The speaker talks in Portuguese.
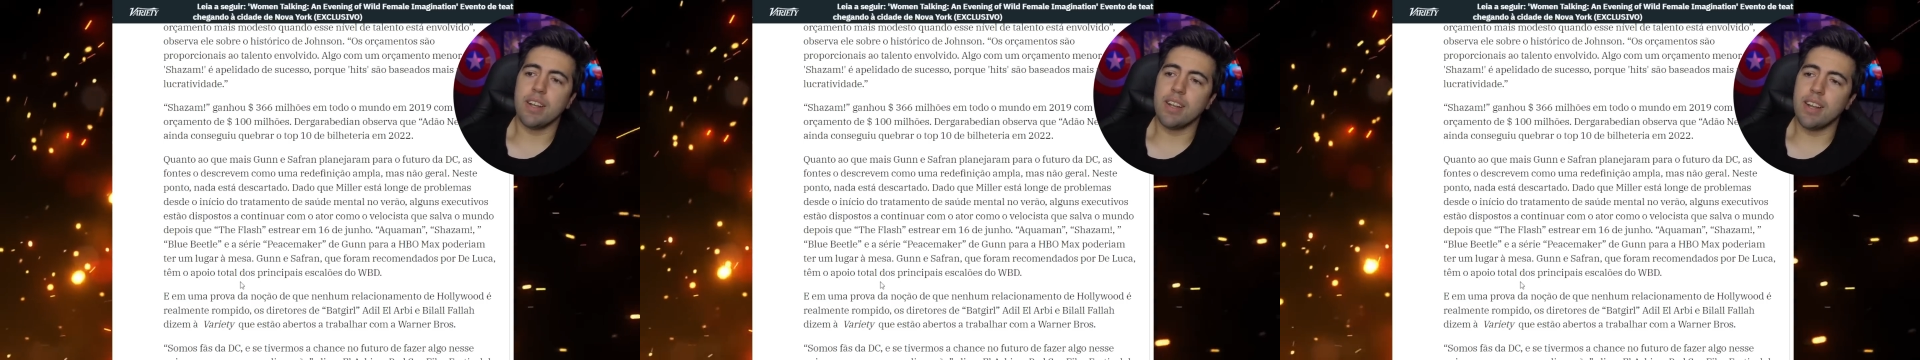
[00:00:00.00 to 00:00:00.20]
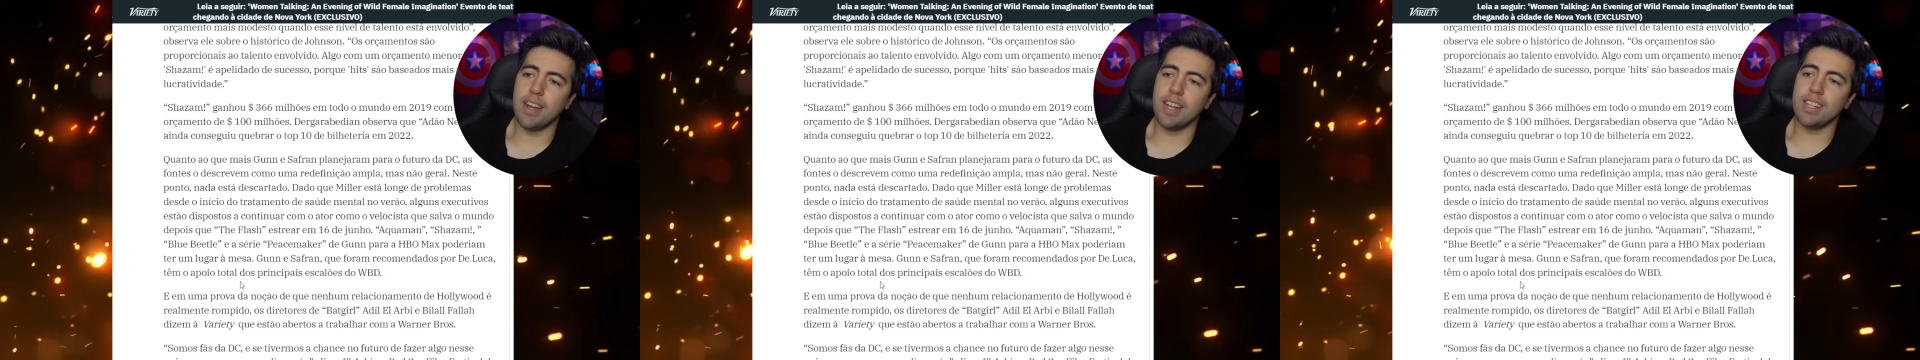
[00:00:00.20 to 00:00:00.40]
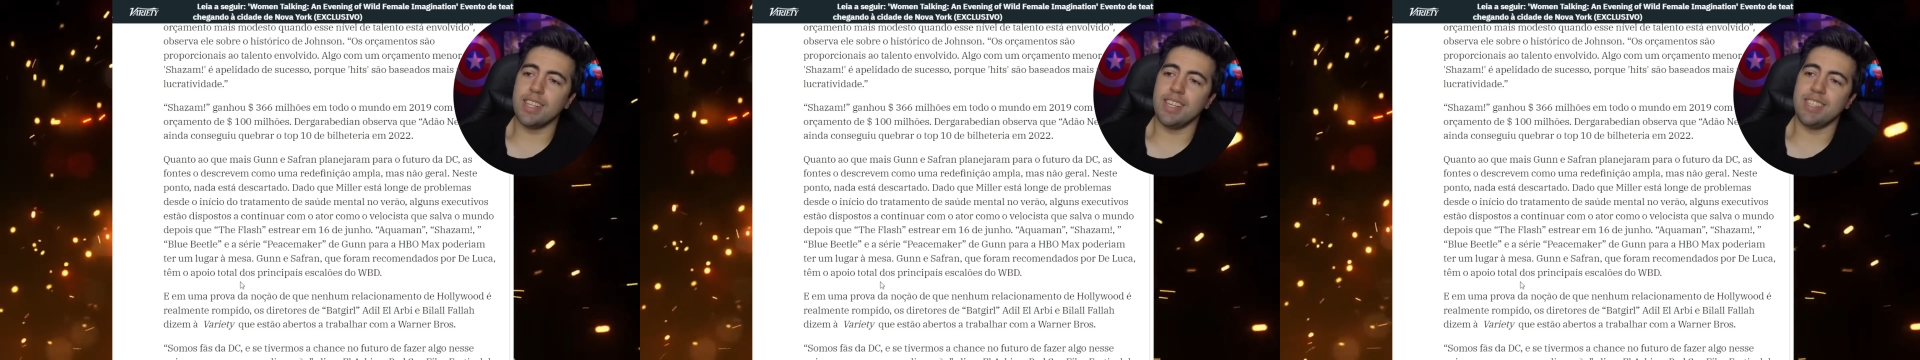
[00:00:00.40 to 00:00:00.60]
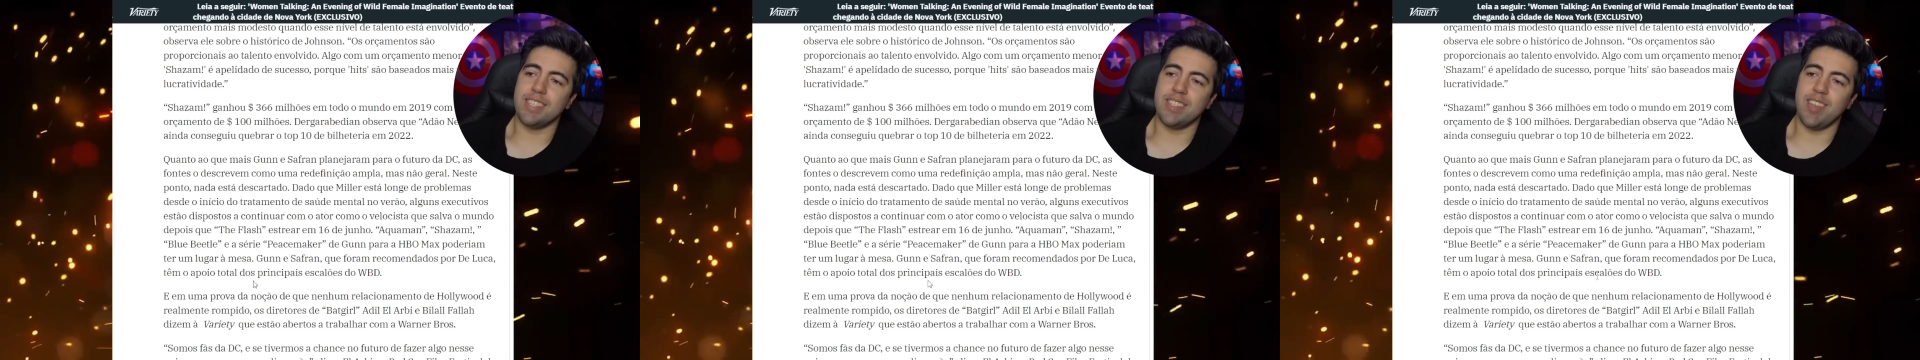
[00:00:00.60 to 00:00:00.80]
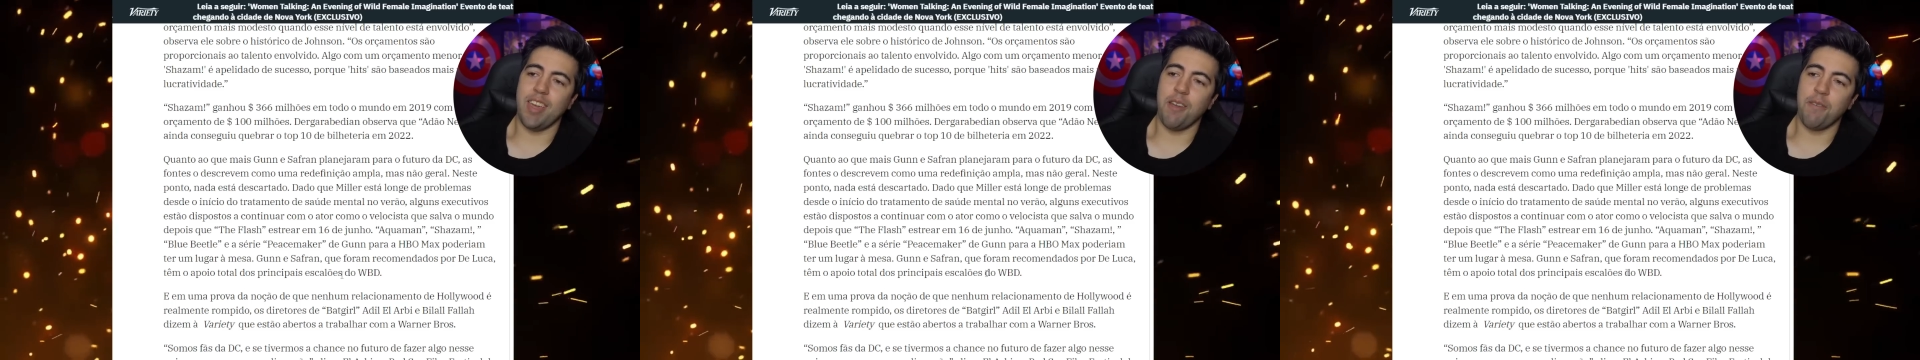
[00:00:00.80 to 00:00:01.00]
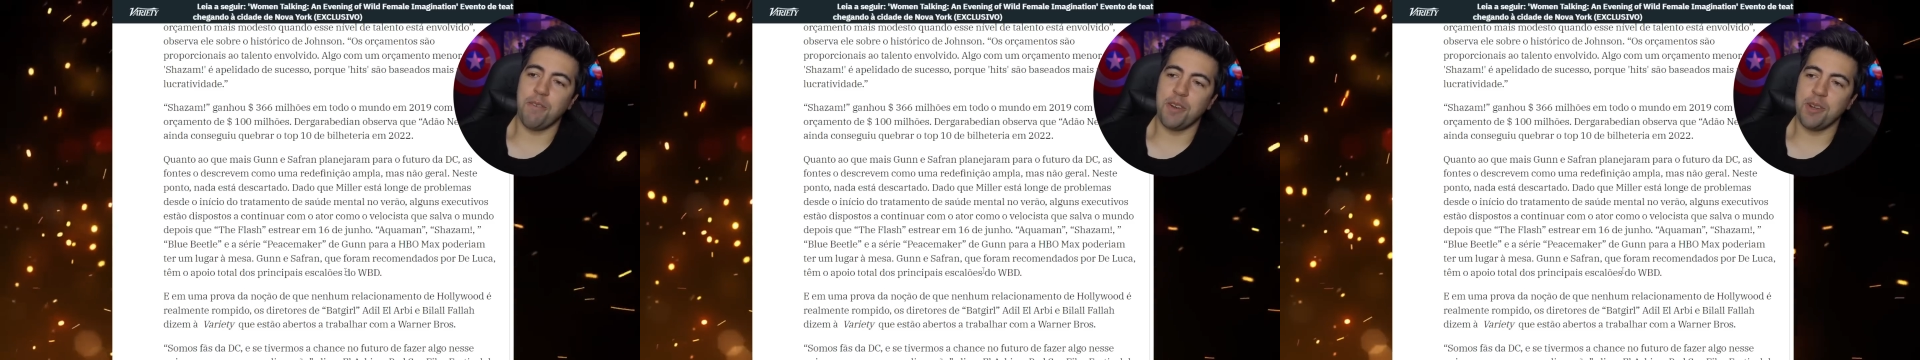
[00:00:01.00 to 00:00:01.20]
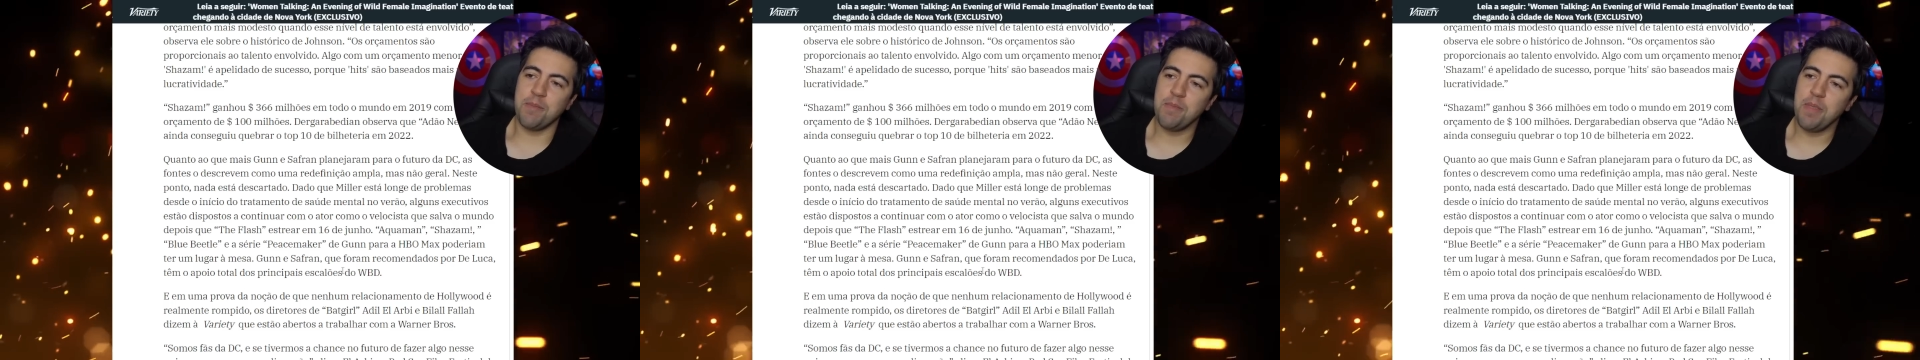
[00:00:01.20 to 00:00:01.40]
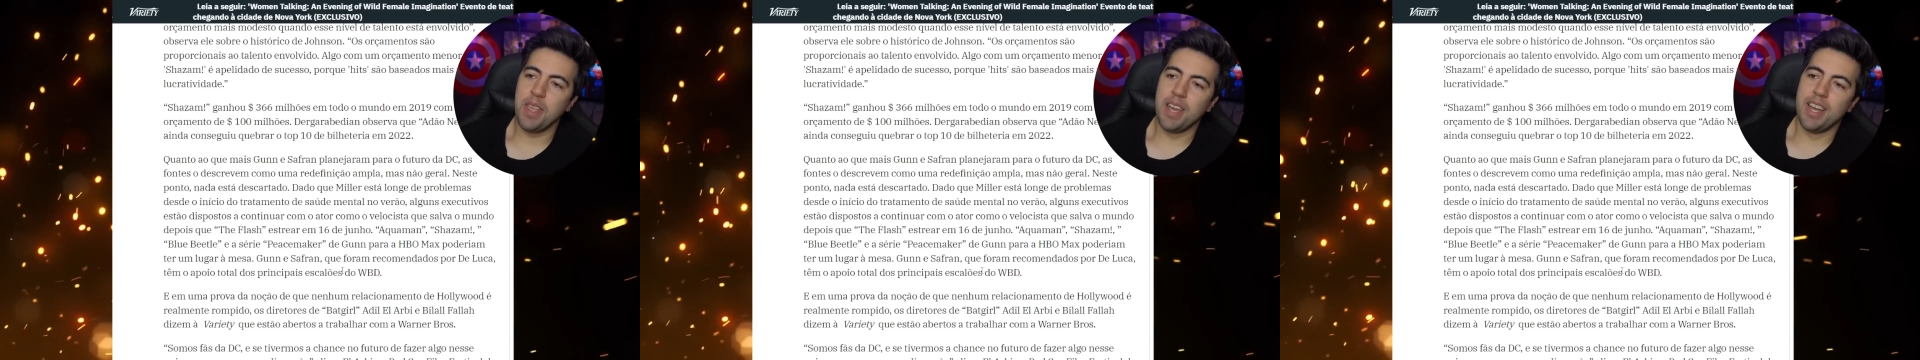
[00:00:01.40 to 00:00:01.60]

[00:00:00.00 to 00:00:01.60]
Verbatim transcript: Gun e Safran,